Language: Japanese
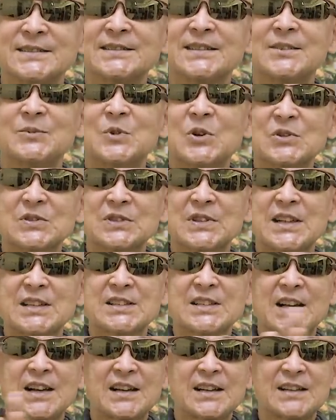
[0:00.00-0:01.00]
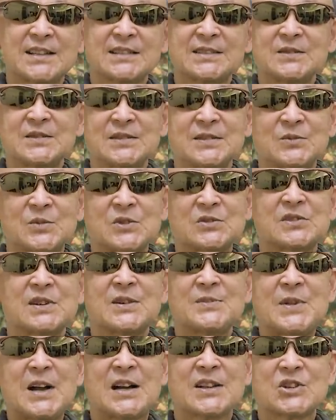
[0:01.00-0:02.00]
えー、僕たちが僕
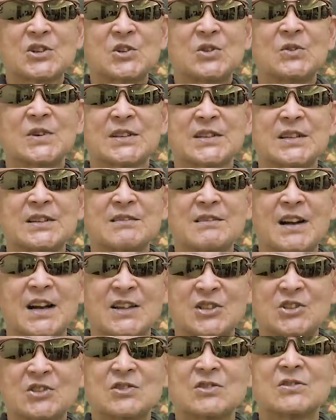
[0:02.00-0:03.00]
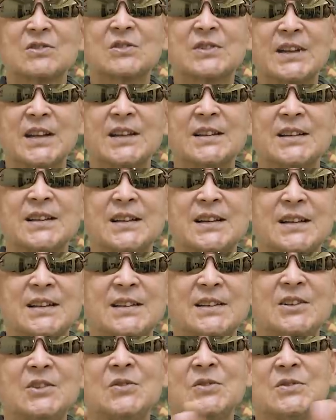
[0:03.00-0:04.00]
はまあ走り終わったのが85年
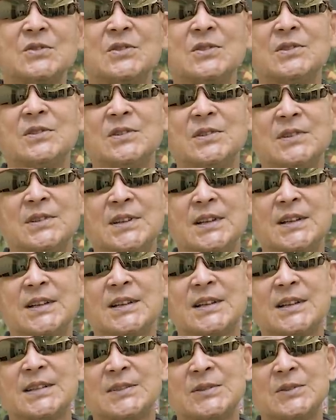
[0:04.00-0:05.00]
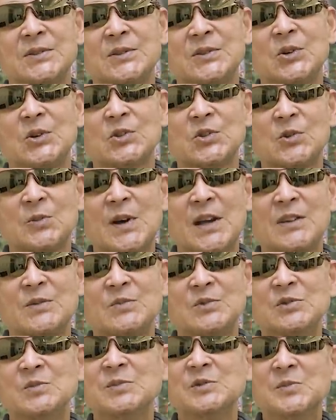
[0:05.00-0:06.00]
日本のあの
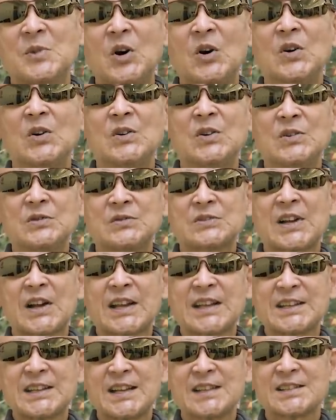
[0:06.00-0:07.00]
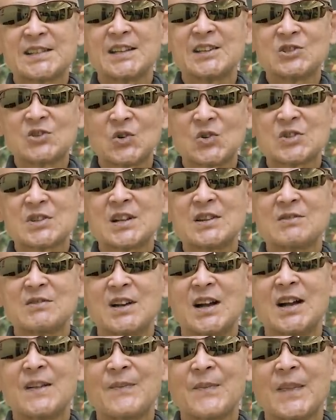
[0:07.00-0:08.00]
オートバイブームも2桁成長した
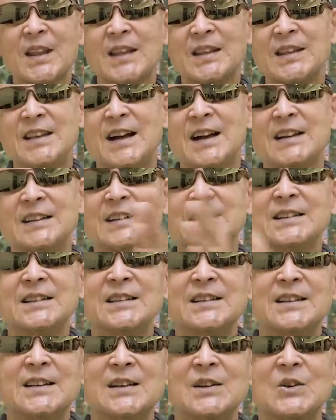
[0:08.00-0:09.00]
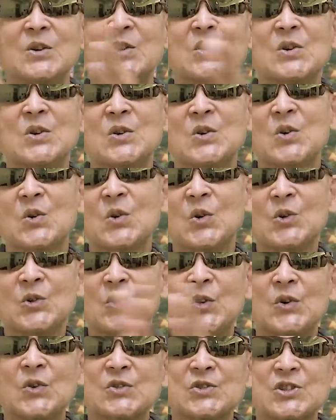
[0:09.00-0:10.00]
のがやはりこ
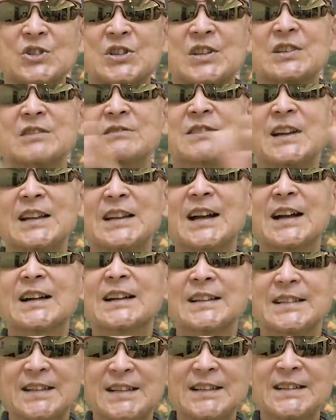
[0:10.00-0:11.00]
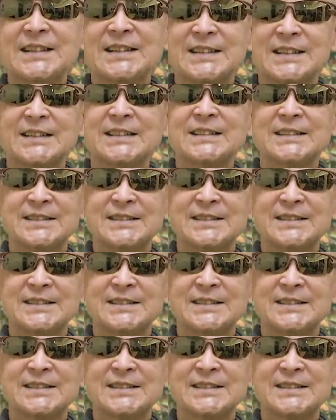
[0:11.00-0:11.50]
の時期ぐらいだからね。うん